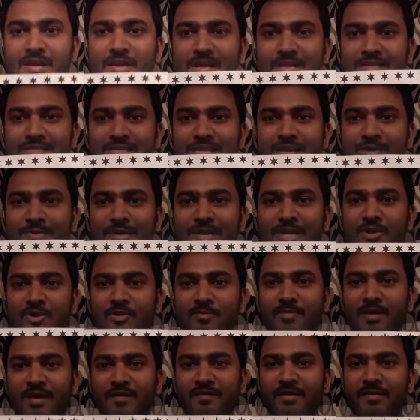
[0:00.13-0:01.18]
अस्सलाम
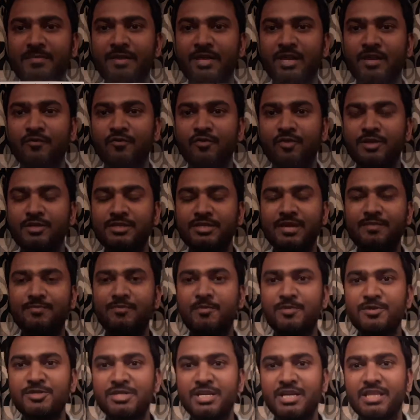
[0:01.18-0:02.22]
वालेकुम आवामी रिव्यू के साथ
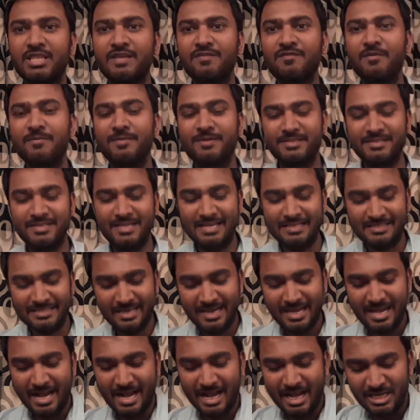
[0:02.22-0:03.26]
मुबशर एक दफ़ा फिर से
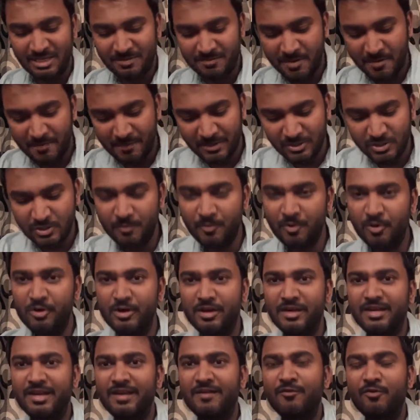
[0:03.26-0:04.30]
हाजिर है आज मेरे पास जो
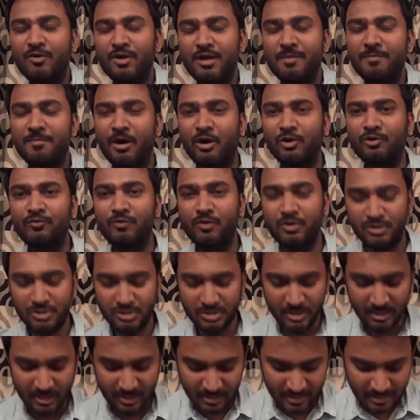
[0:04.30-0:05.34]
प्रोडक्ट है वो है माउथ
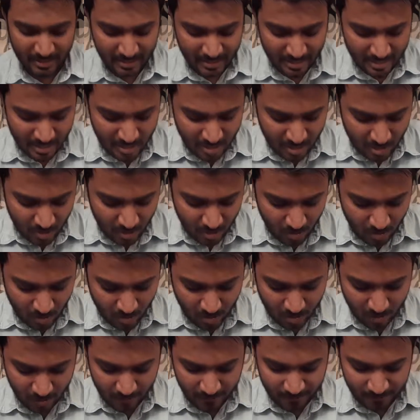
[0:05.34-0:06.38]
वाशनर
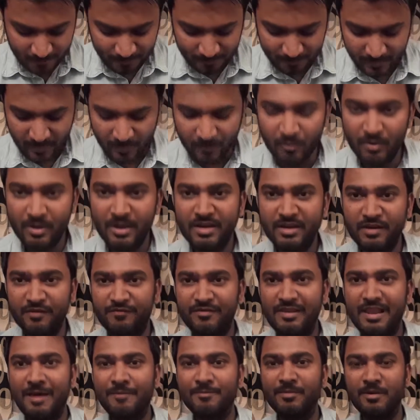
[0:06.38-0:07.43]
और वो है
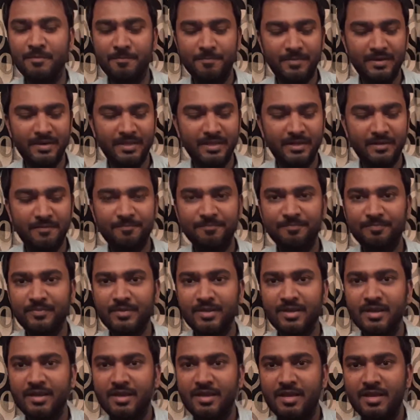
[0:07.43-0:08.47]
निफ्लाम कंपनी का
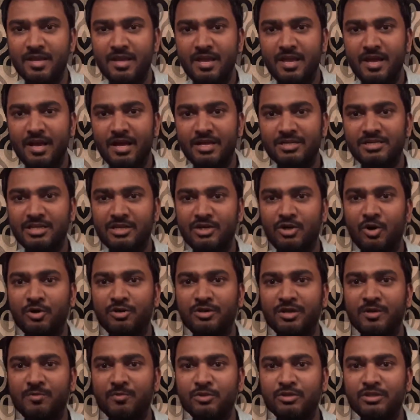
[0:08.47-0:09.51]
अच्छा
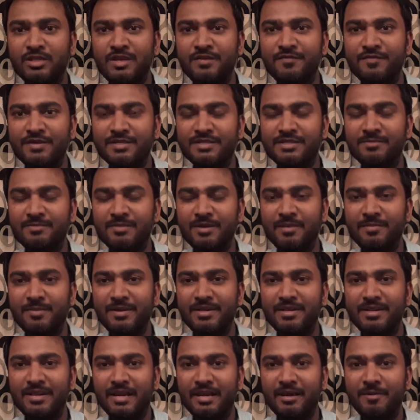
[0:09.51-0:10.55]
डॉक्टर मुख्तलिफ़ किस्म के
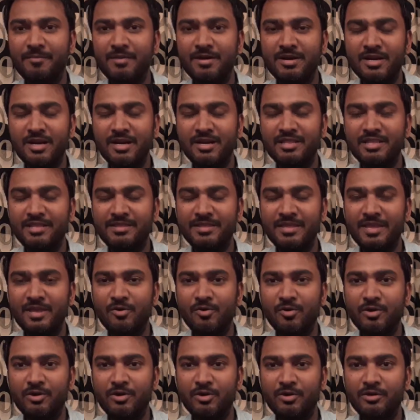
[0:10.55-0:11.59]
भाई रेकमेंड कर देते हैं
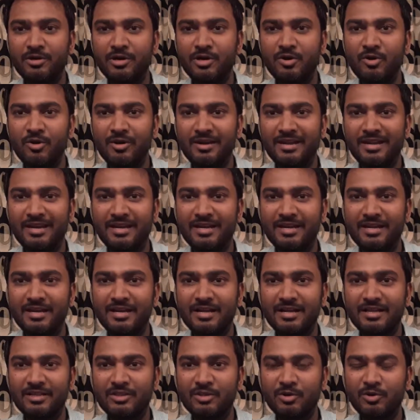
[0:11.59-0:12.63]
कोई डॉक्टर कॉलगेट
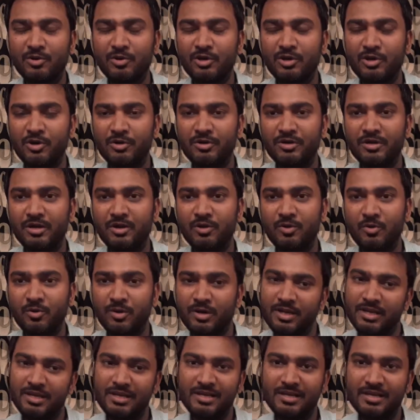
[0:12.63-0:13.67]
का तो कोई डॉक्टर
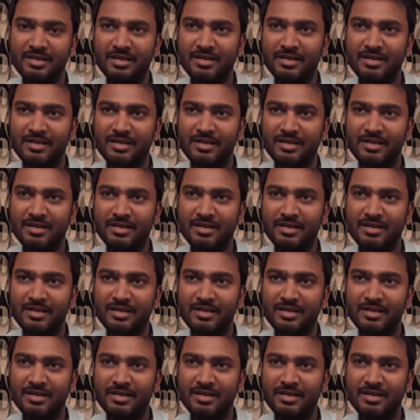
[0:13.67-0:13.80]
ओरल